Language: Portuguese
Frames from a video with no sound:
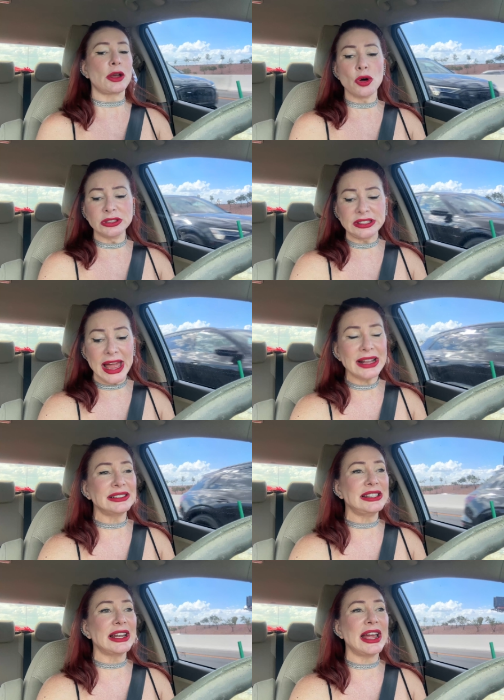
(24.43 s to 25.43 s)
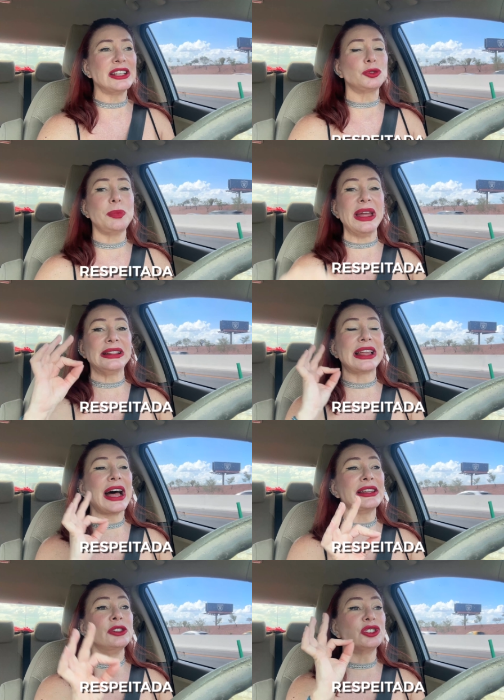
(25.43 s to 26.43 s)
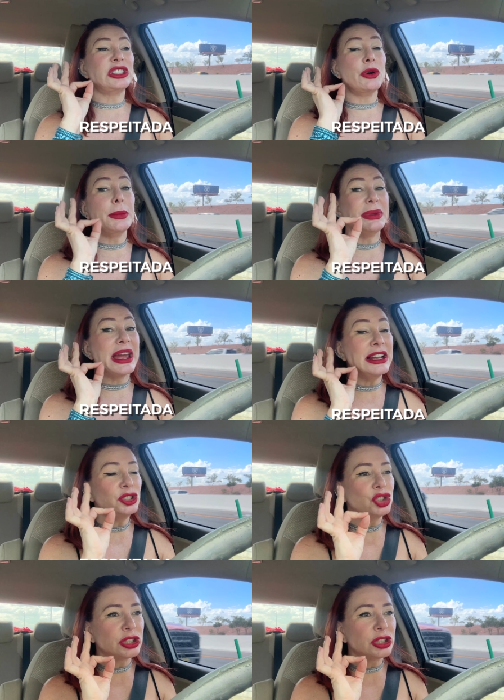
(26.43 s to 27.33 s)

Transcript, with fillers: consegue ser respeitada no seu ambiente de